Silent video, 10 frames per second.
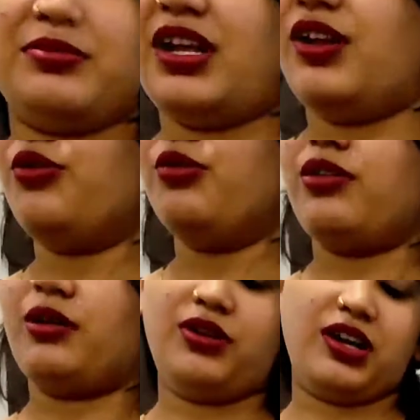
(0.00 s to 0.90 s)
से मैंने हन्नू को
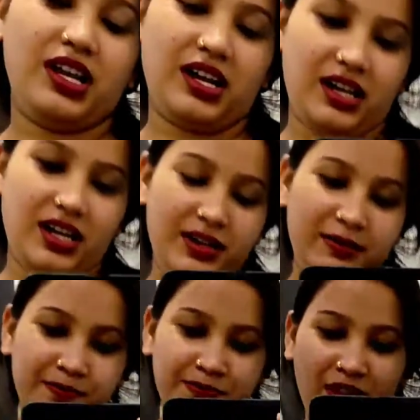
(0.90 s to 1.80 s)
बुला बुला के निकाला है
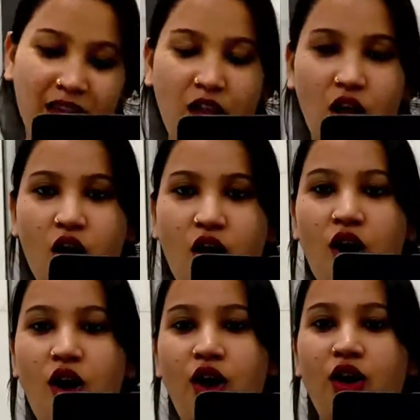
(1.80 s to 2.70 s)

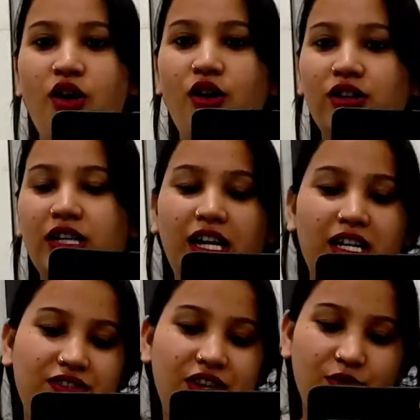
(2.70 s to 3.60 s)
और ये
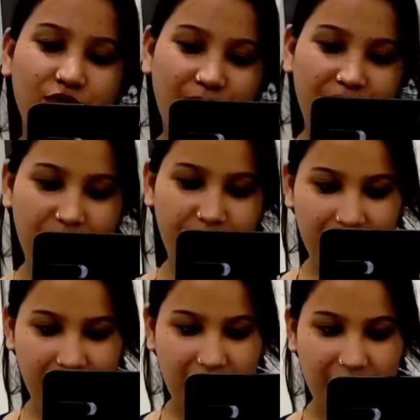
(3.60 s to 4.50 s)
लास्ट वाला खुद अपने आप
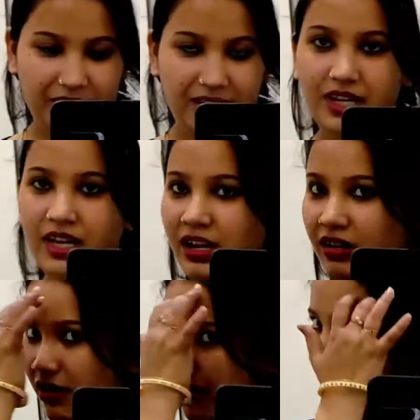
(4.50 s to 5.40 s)
निकाला है मैंने
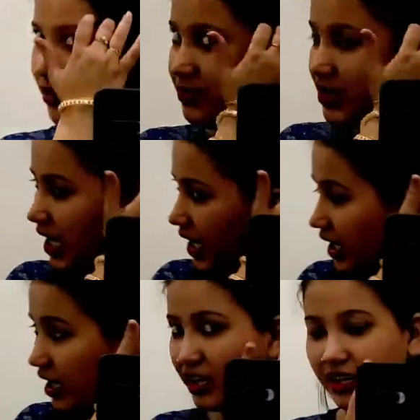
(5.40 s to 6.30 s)
अब हम
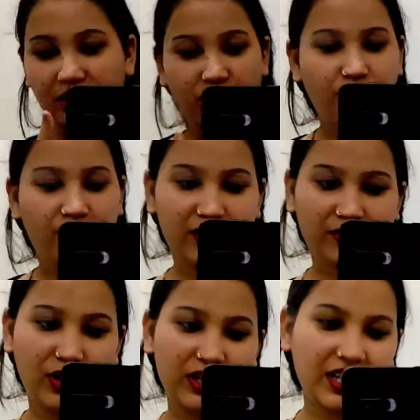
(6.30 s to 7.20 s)
जाएंगे ऊपर
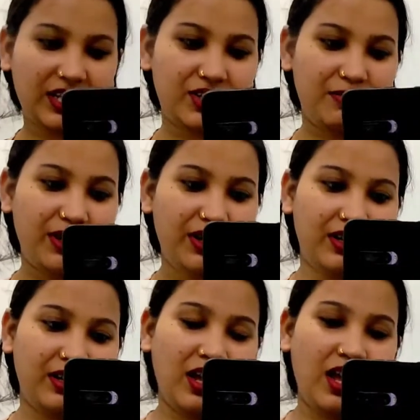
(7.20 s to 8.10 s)
बॉयज सेक्शन में
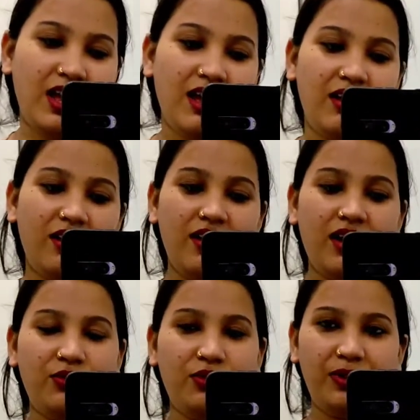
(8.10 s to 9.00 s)

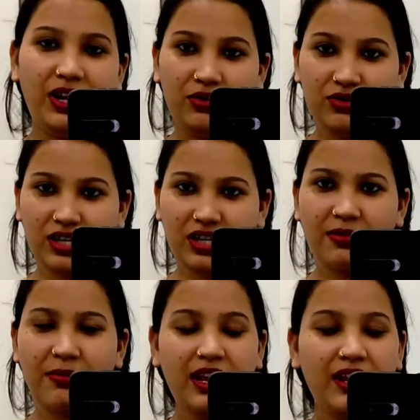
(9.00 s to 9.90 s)
हनु अपने लिए कुछ
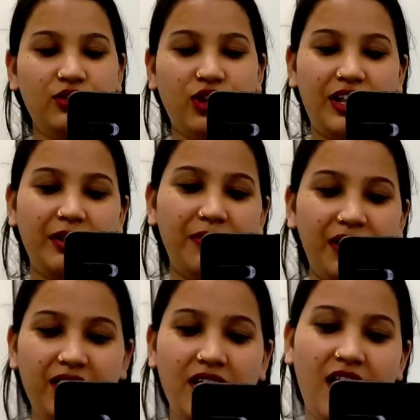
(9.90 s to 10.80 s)
देखेंगे मैं लेने तो आई थी
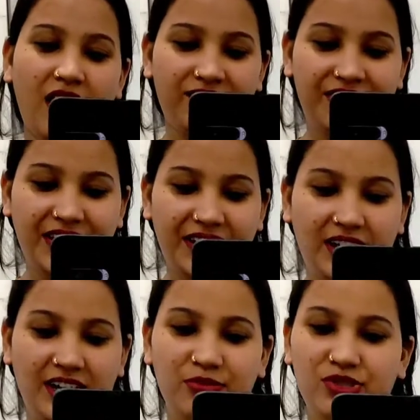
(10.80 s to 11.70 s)
मेन हाफ जैकेट
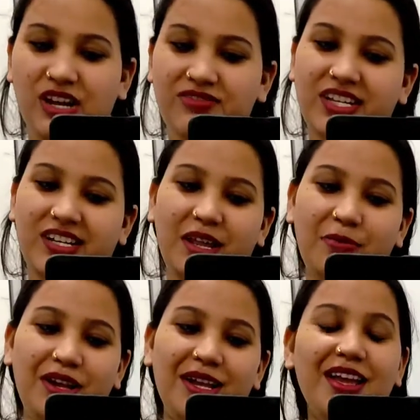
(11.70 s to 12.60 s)
लेकिन मुझे हाफ जैकेट नहीं
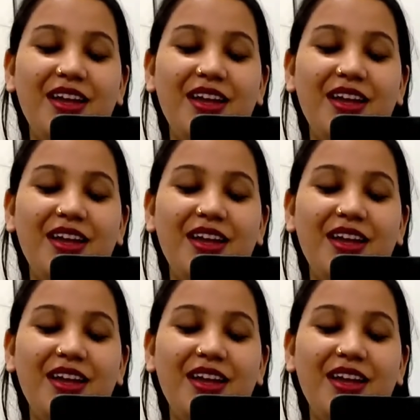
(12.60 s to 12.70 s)
मिली